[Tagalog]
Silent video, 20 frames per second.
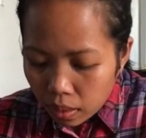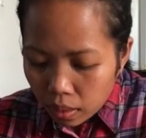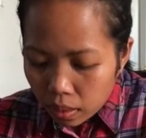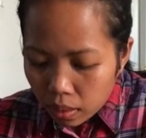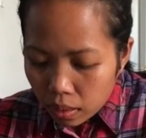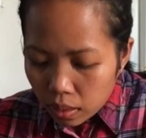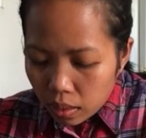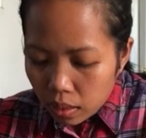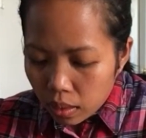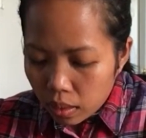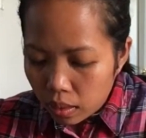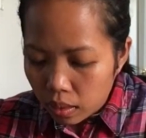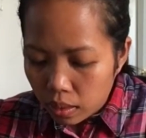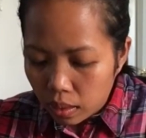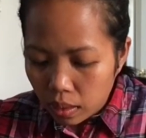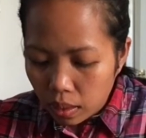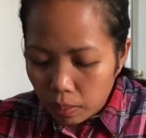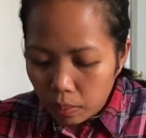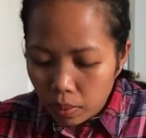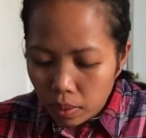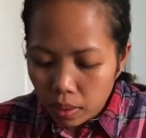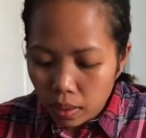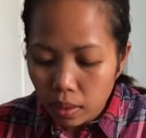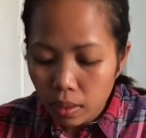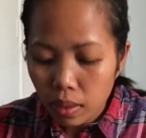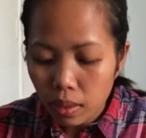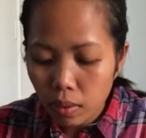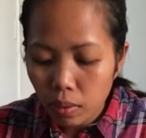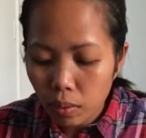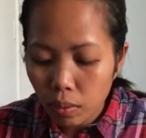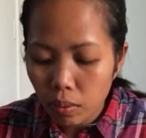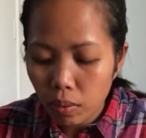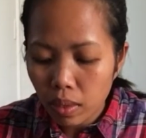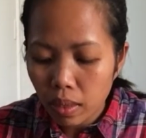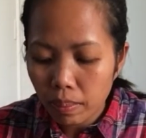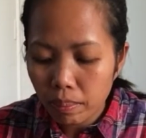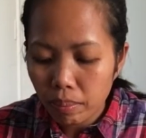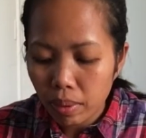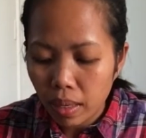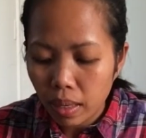Yan. Lagay mo natin. Yan ang
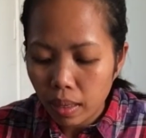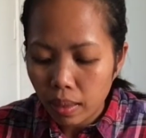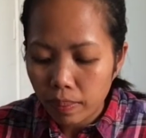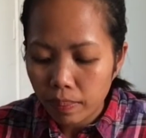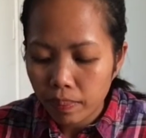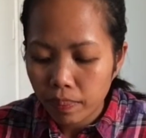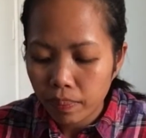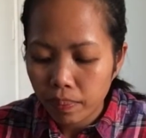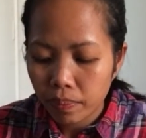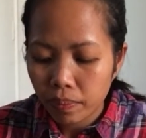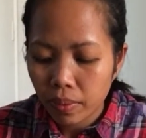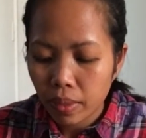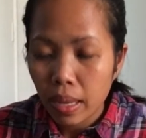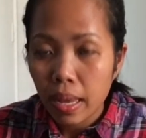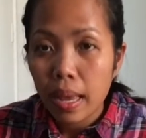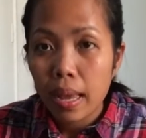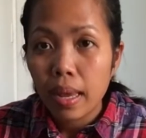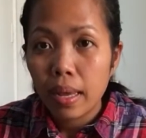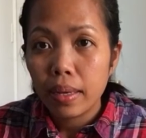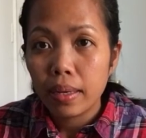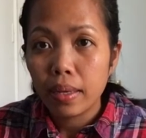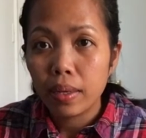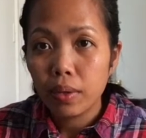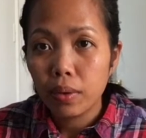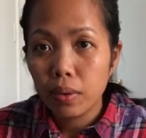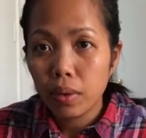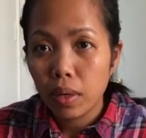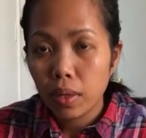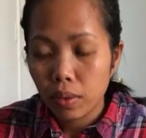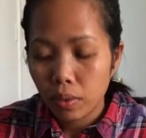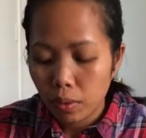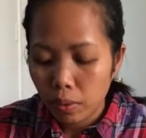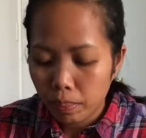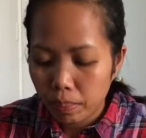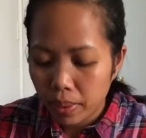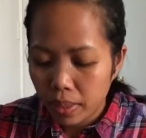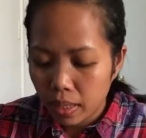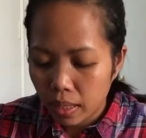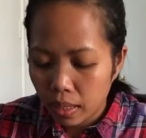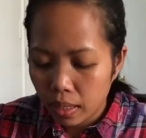kulay black. Yan yung ano,
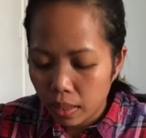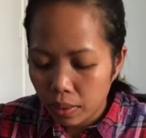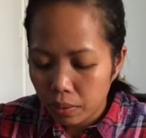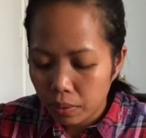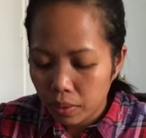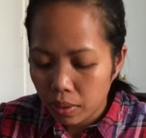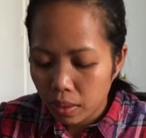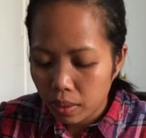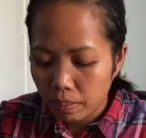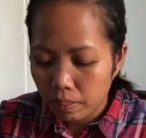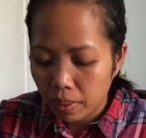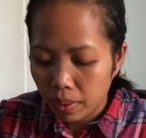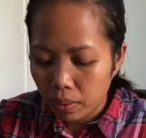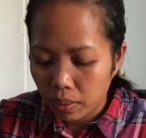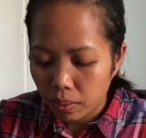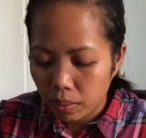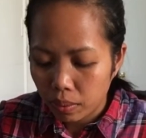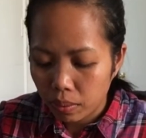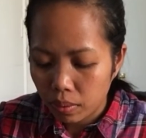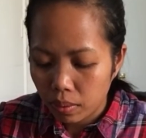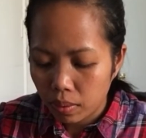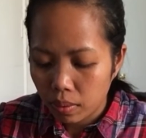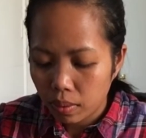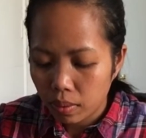pinakaano ng beetroot.